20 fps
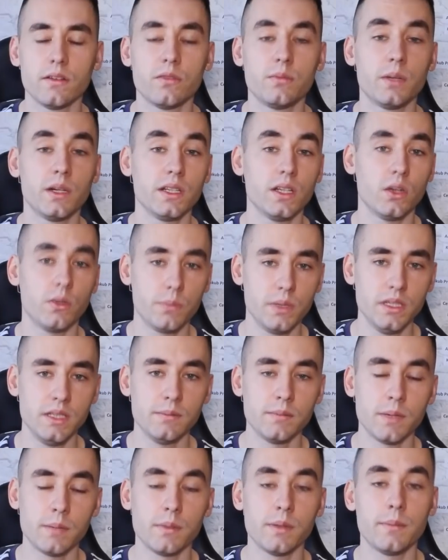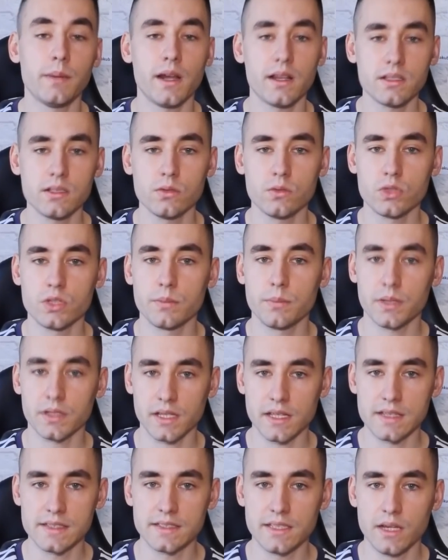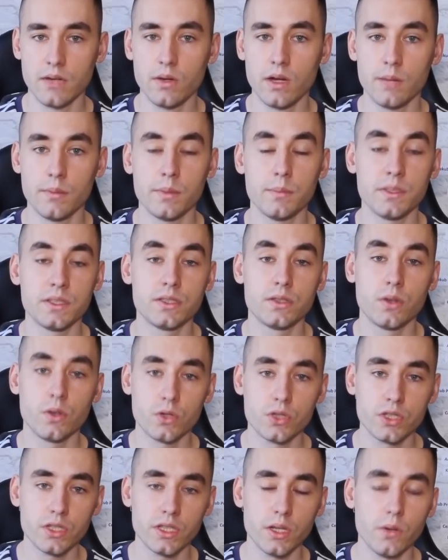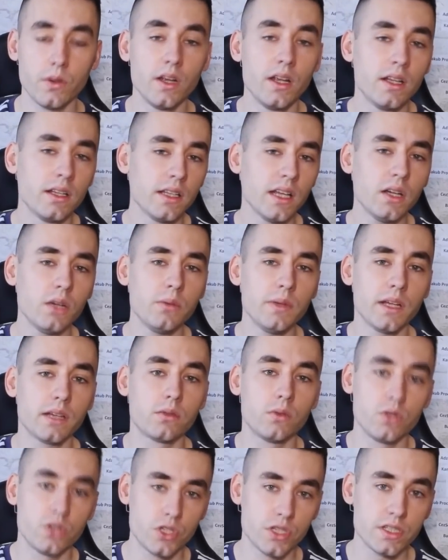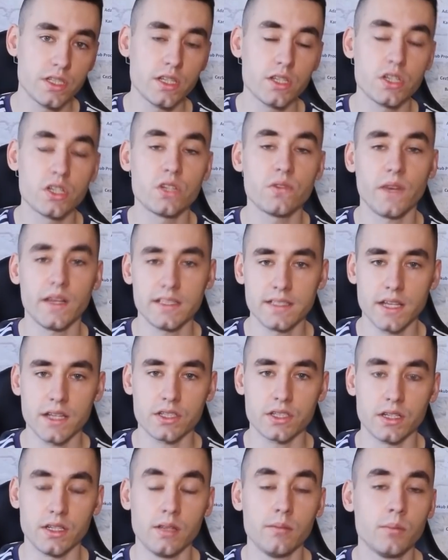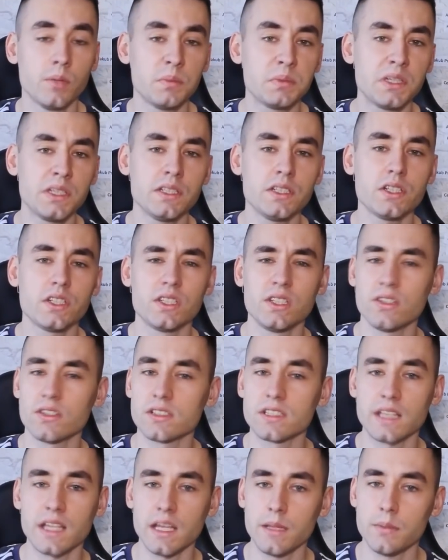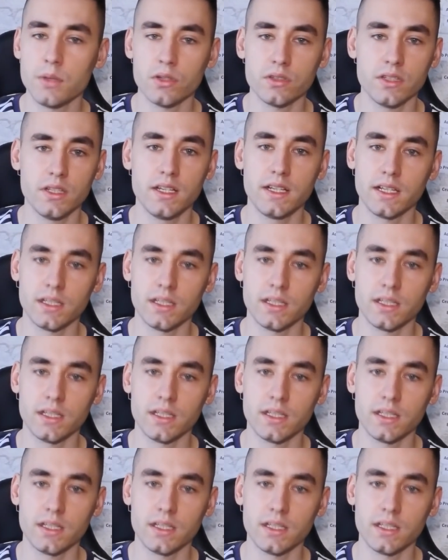W mojej opinii mamy bardzo duży potencjał, aby być drużyną taką jak Duńczycy czy Szwajcarzy, bo przecież nie odstajemy od nich